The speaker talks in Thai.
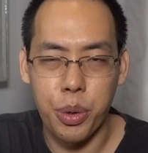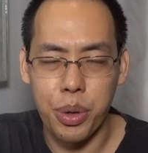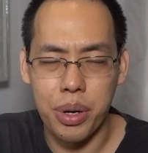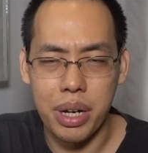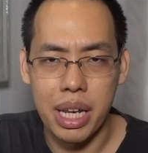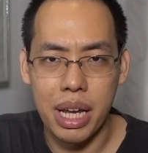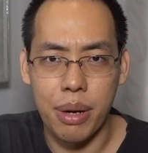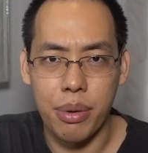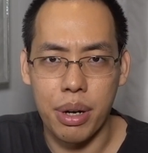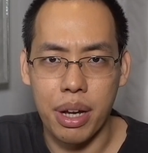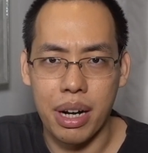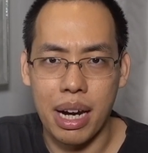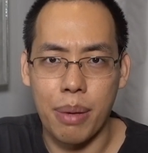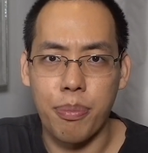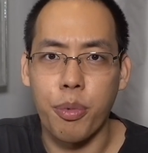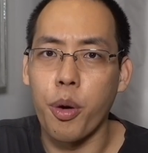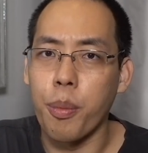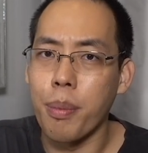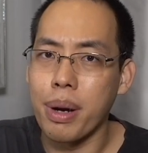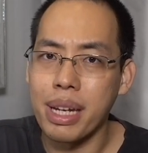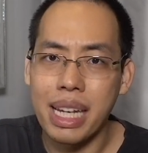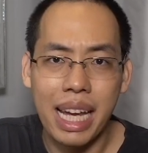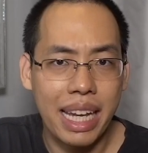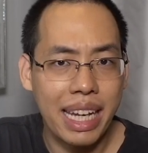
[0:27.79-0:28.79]
คนเดียวนะครับผ
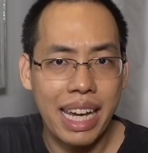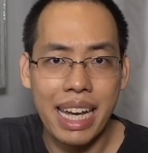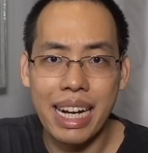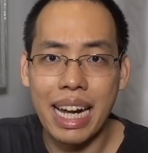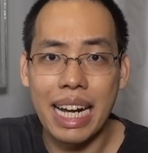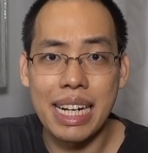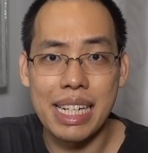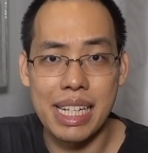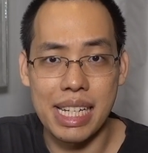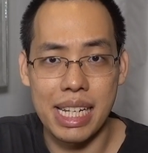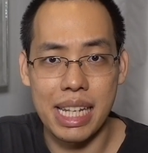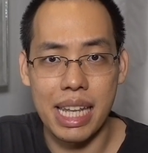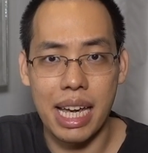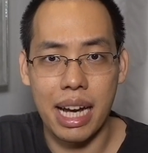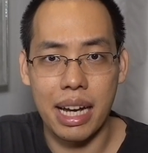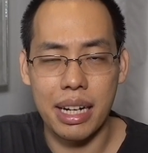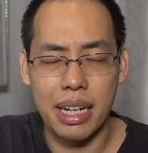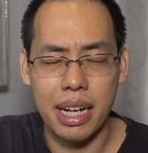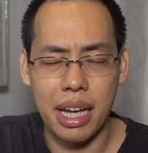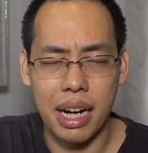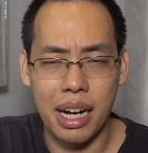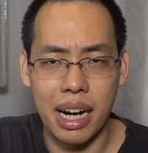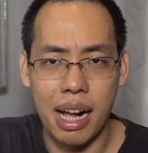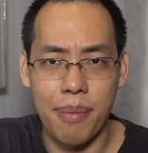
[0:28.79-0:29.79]
มบรรยายแค่ด้านเสียง
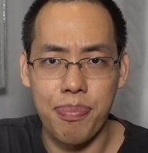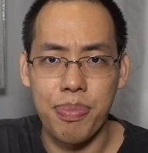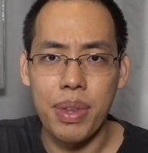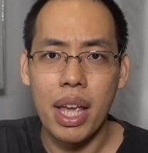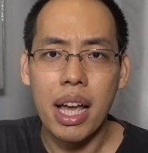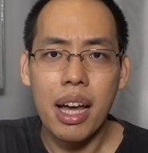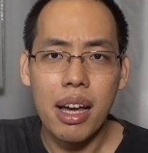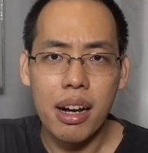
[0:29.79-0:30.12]
นะครับ